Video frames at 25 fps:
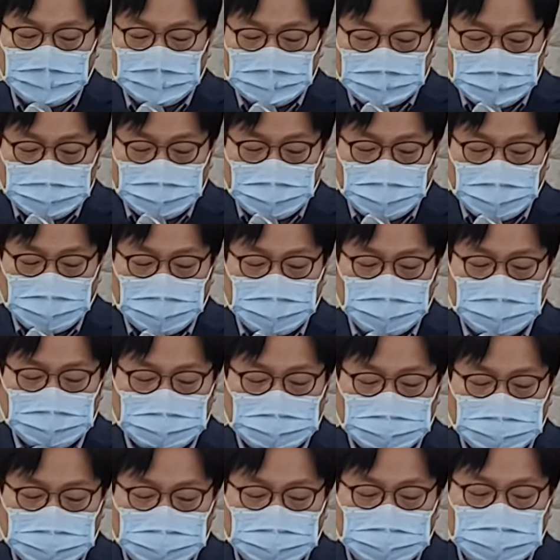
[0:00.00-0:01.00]

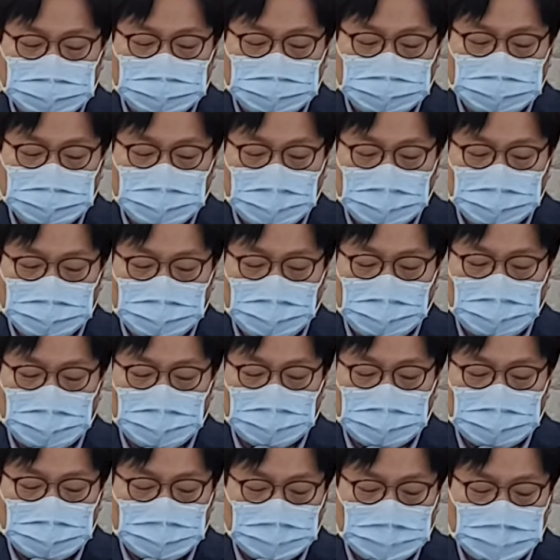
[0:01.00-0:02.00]
이에
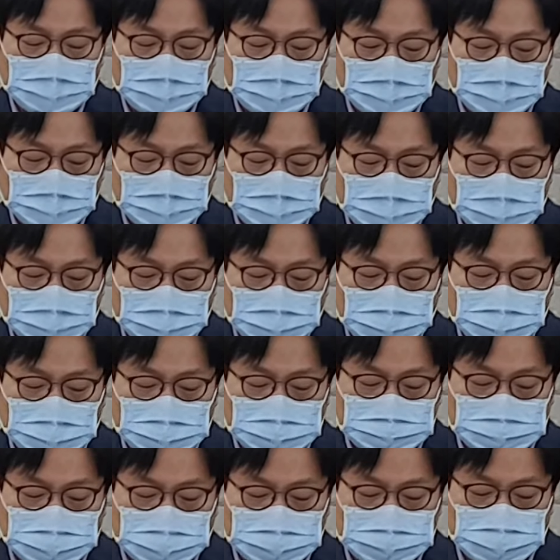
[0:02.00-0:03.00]
힐기야와
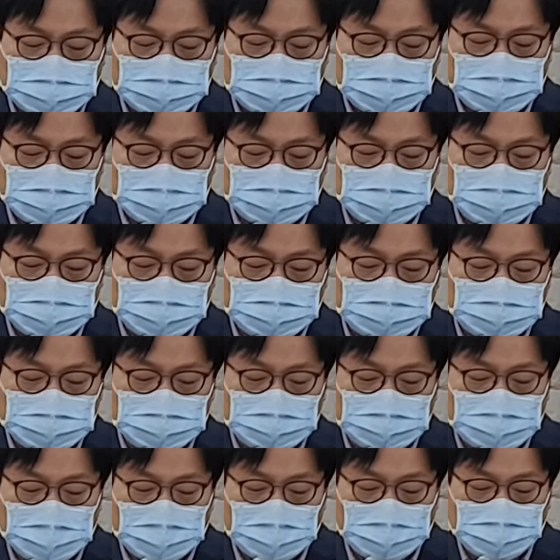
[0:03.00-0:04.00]
아, 제사장
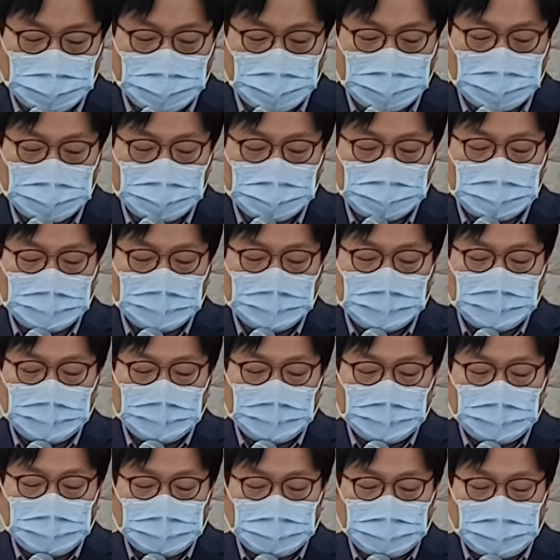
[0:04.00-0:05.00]
힐기야와
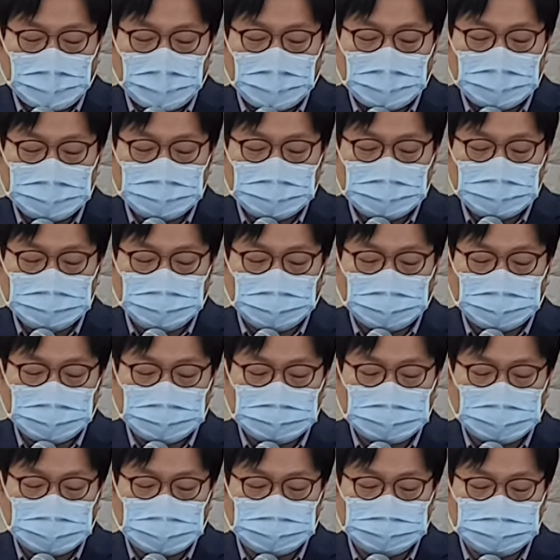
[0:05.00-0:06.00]
왕이
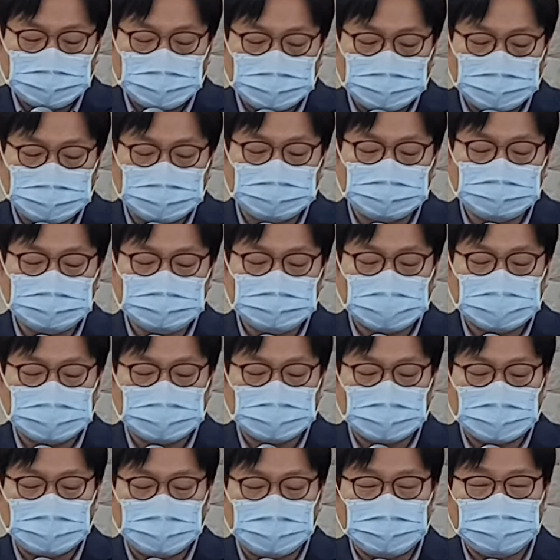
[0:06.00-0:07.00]
보낸 사람들이 누구를
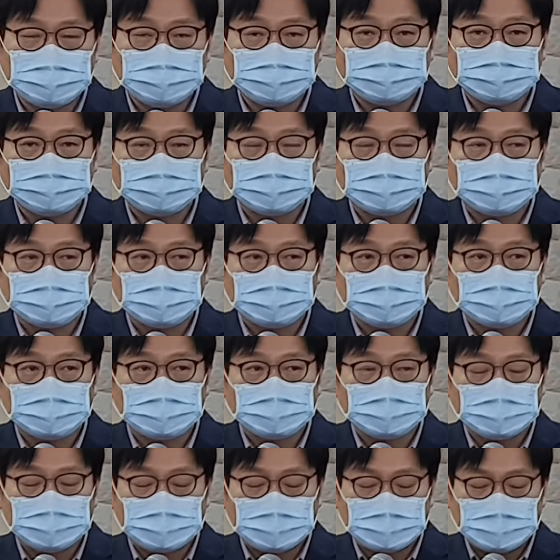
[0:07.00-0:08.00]
찾아가요?
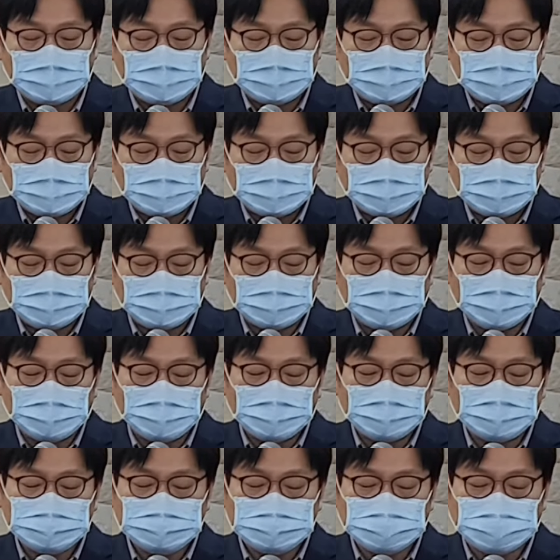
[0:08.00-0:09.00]

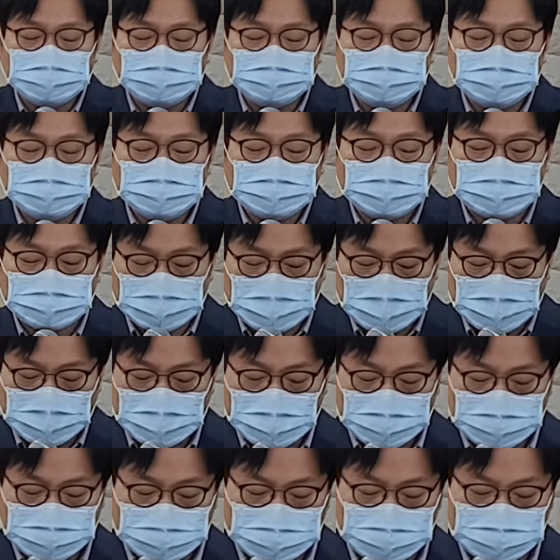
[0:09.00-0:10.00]
여
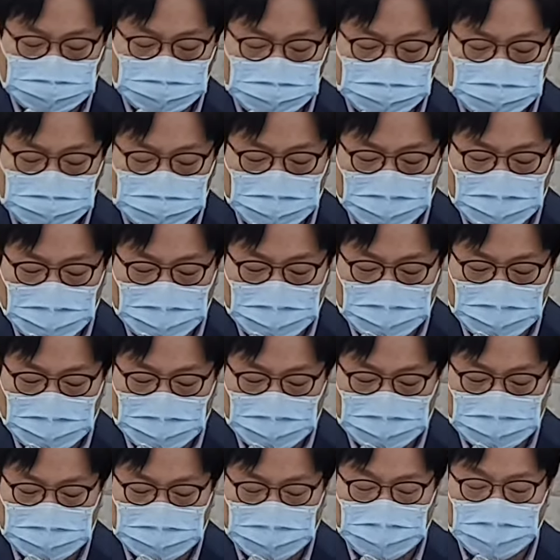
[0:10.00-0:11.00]
선지자
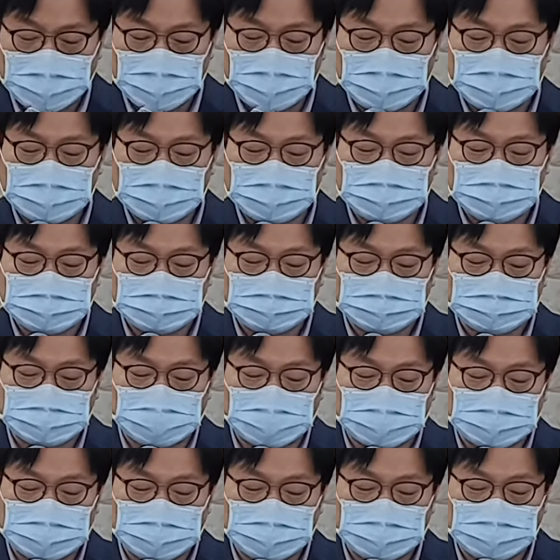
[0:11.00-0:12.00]
훌다에게
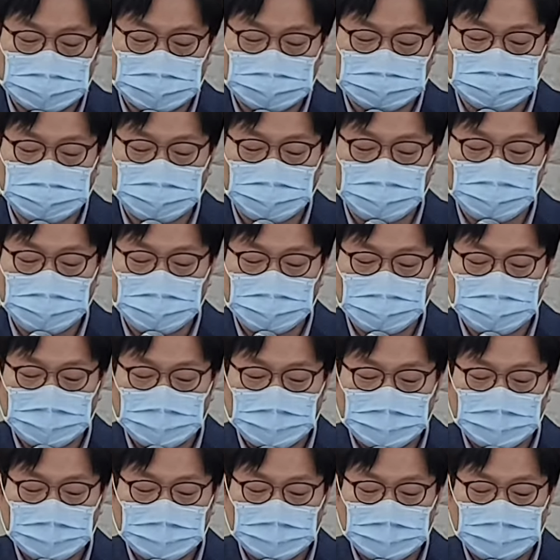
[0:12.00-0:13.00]
찾아가서
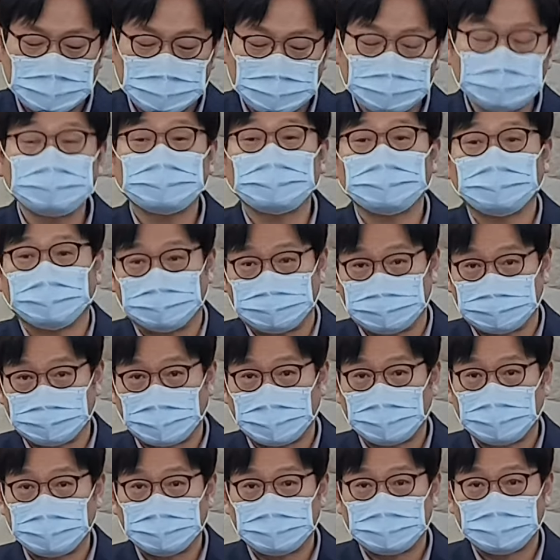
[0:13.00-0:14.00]
물어보는
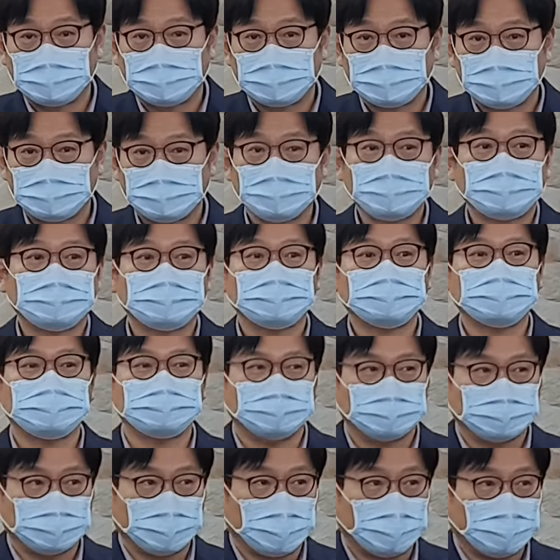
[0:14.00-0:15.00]
거예요. 이 뜻이
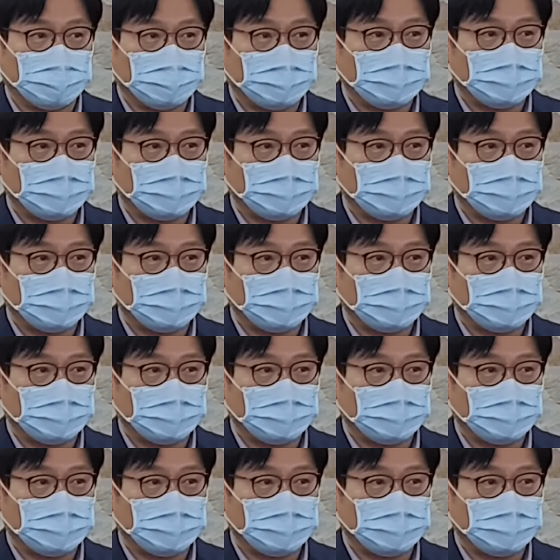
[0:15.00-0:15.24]
뭐냐?